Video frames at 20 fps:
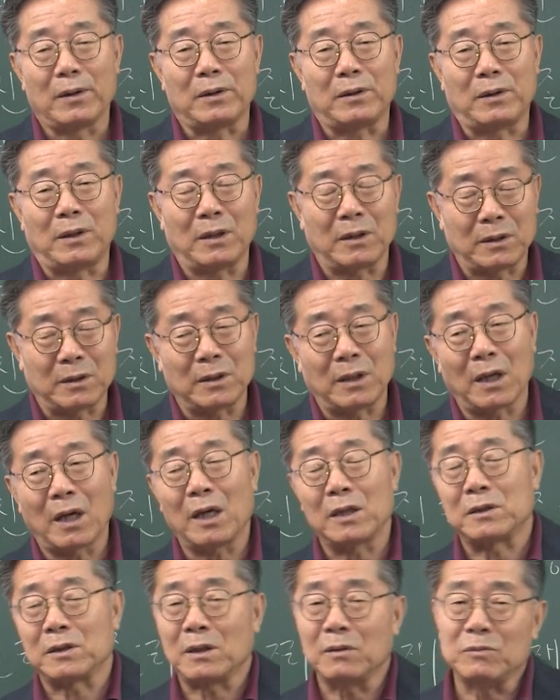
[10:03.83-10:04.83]

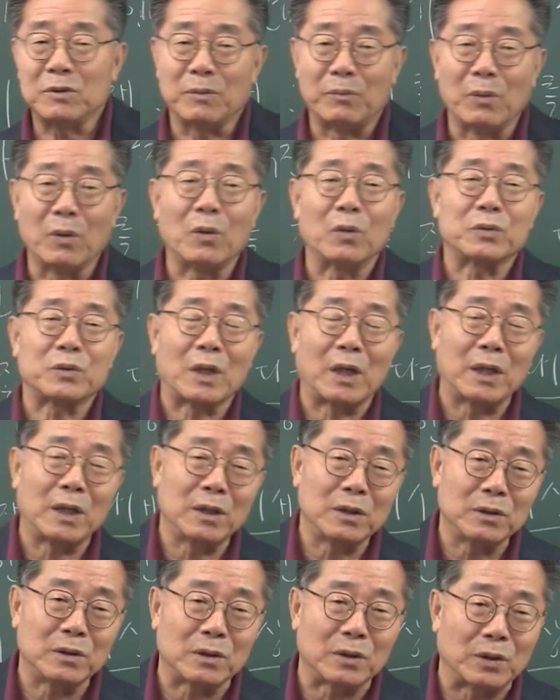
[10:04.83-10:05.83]
기껏해가 지금 이제 먹고
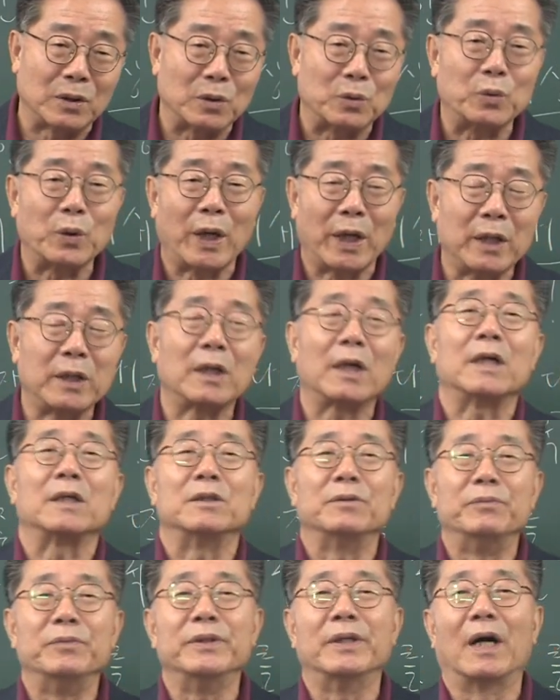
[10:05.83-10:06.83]
사는 거 겨우 해결한
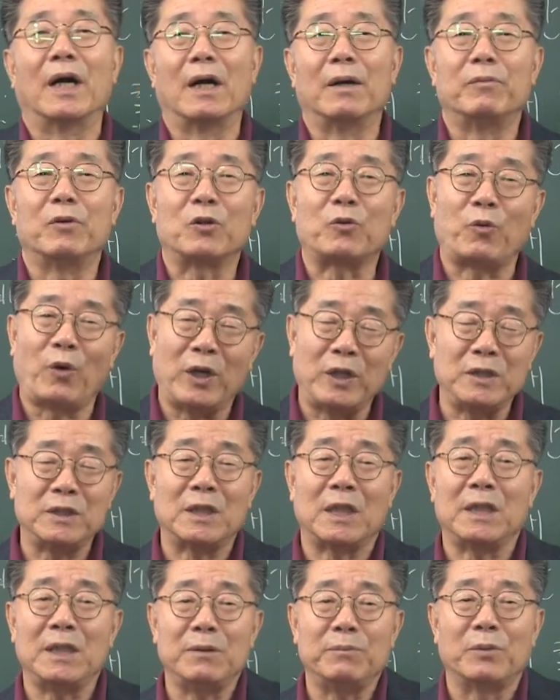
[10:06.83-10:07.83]
겁니다. 뭐
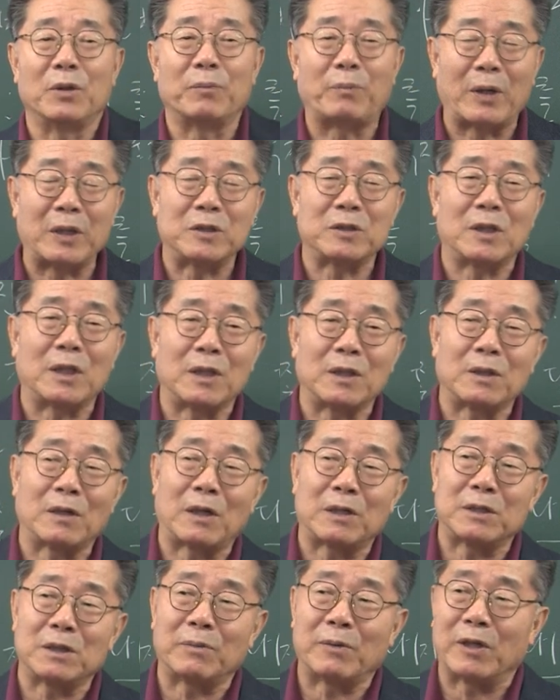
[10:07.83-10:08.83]
굉장히 뭐 발전한
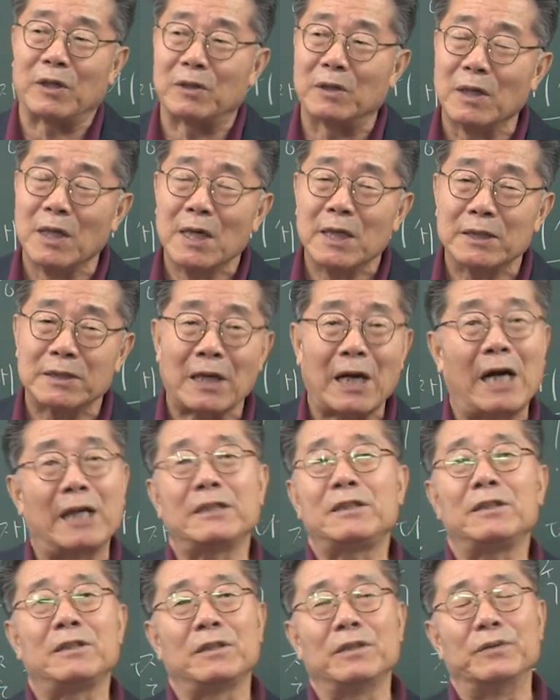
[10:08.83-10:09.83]
것같지만
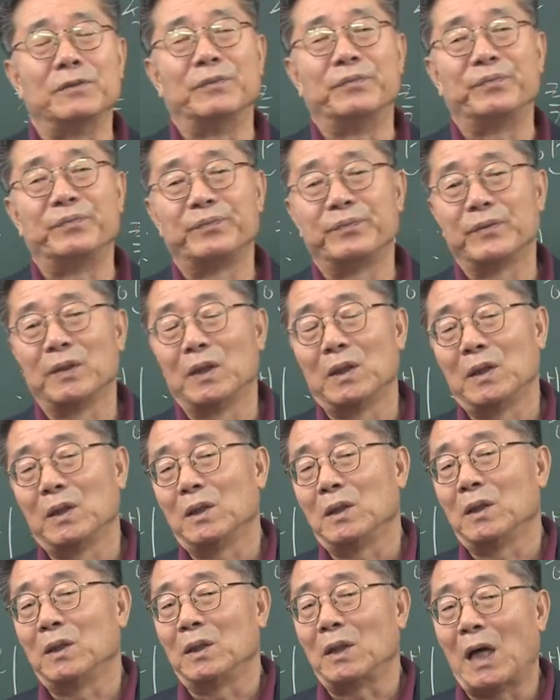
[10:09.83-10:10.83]
사실은
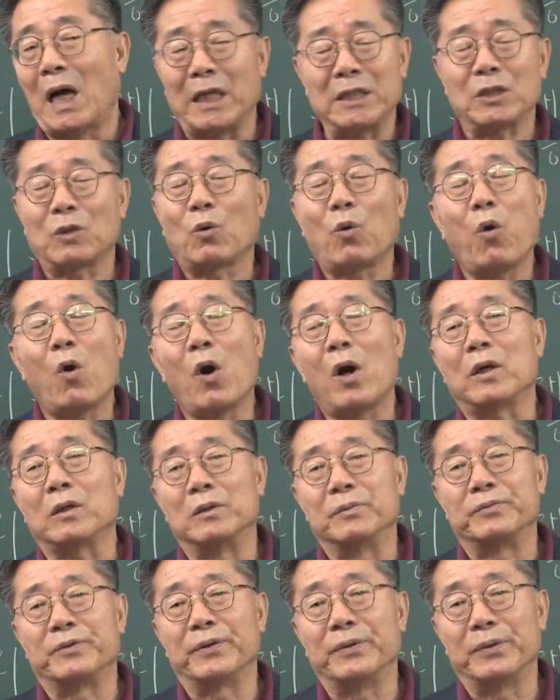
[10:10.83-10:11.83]
아직 코어가
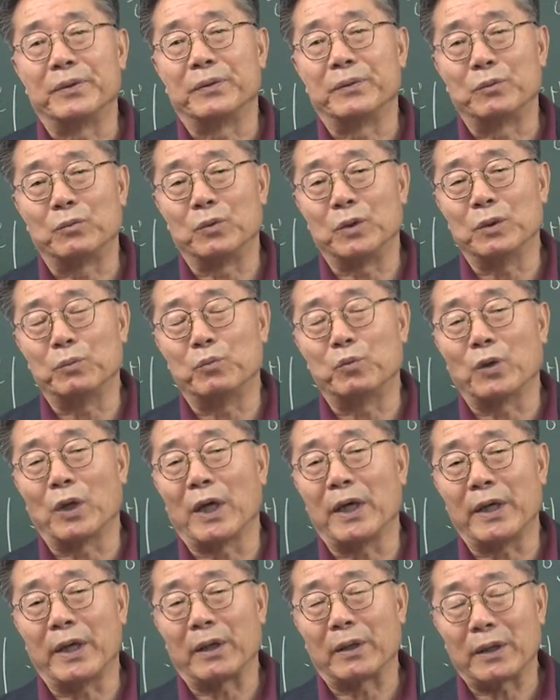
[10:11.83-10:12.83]
없어요. 우리
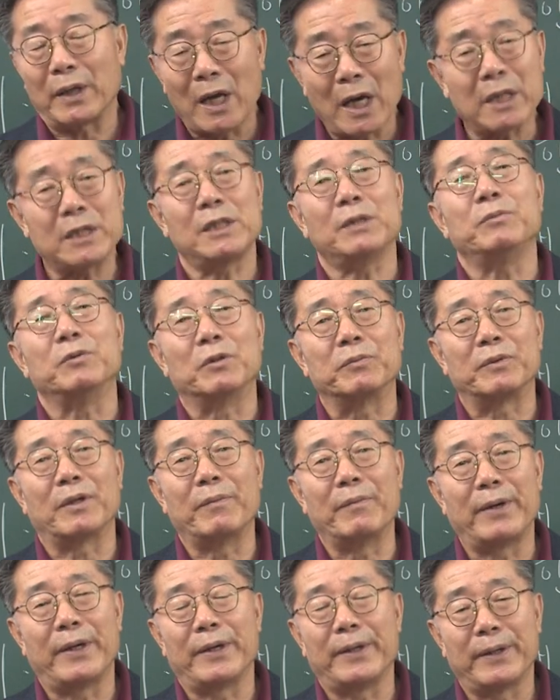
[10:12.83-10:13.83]
문화의 핵심이
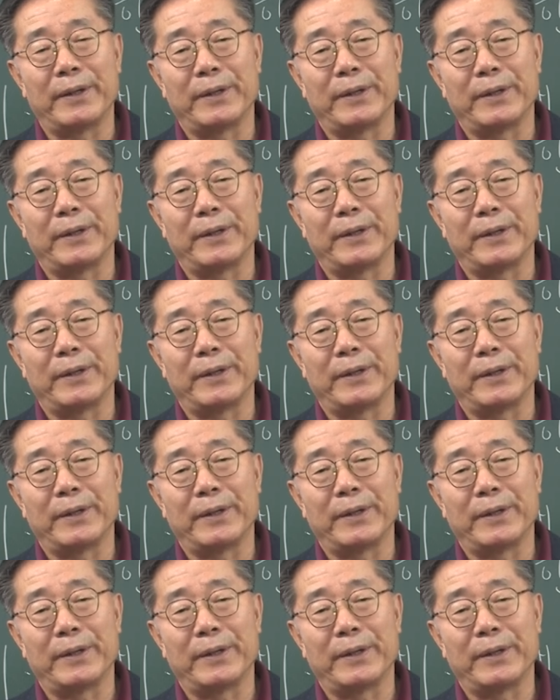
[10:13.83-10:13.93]
없단 말이에요.